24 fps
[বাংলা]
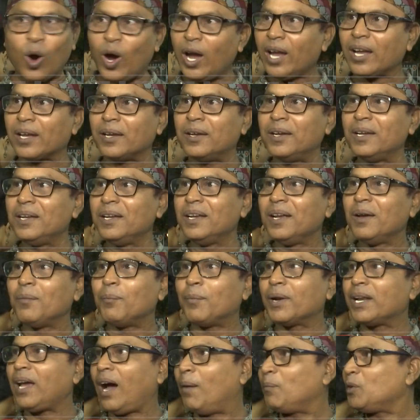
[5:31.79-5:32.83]
হয়
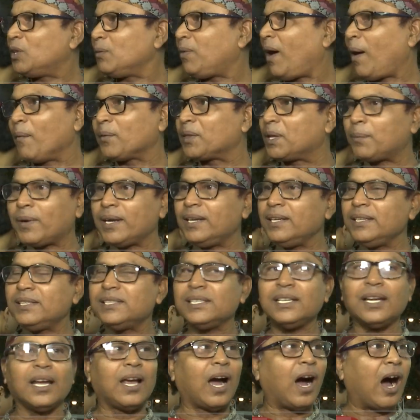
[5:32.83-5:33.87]
মানে আমি তো ভাবতে পারিনি
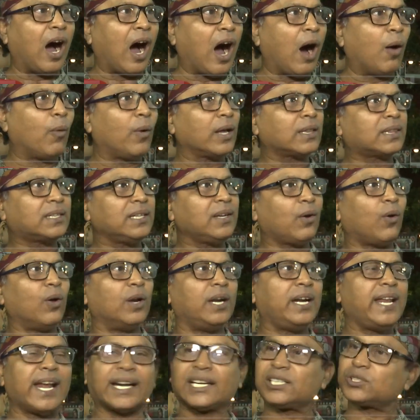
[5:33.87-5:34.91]
যে হাওয়াতে
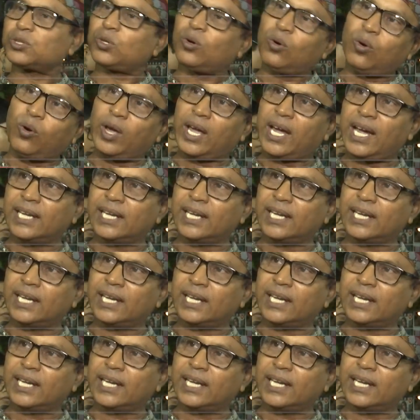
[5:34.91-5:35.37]
অলরেডি একটা শো হয়ে